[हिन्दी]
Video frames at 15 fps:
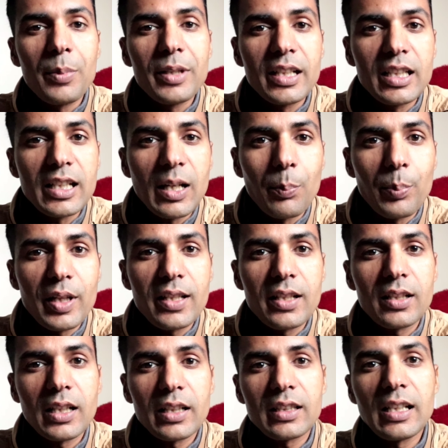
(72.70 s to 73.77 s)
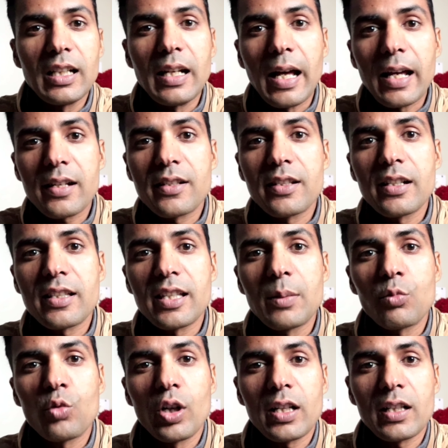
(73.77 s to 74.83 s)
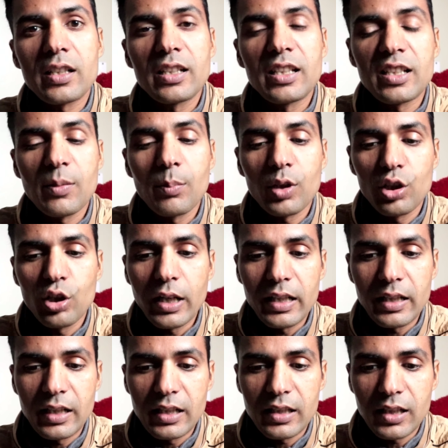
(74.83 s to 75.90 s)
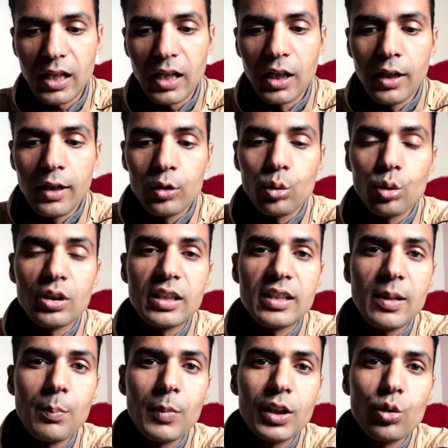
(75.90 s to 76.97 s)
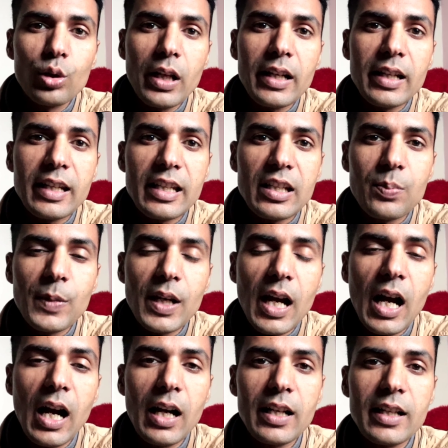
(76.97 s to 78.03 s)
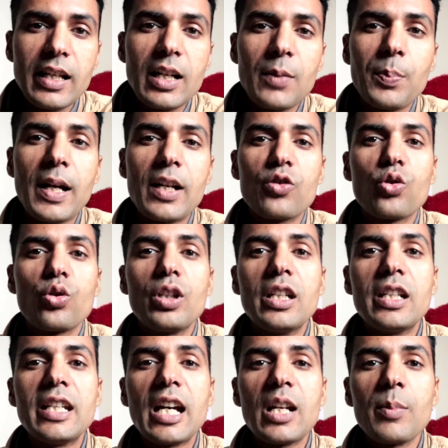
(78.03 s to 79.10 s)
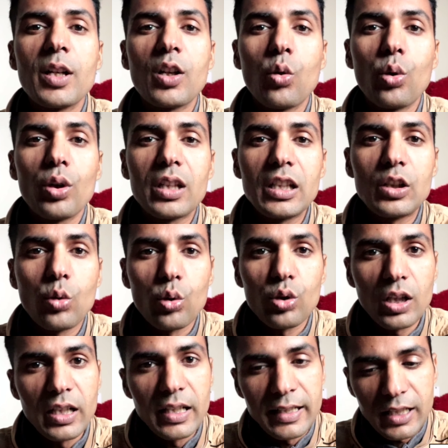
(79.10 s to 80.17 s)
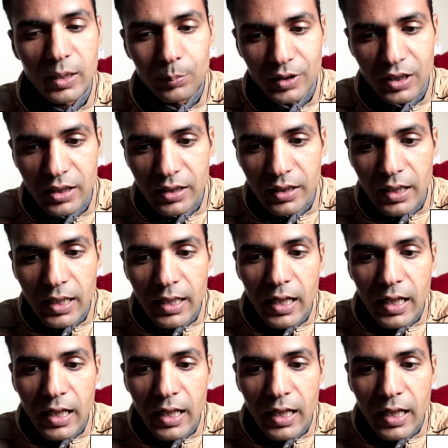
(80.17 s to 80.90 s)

अब यदि कंपैरिजन करते हैं लास्ट ईयर सेम क्वार्टर से दिसंबर 2021 का तो दिसंबर 2021 में आठ करोड़ की टोटल इनकम थी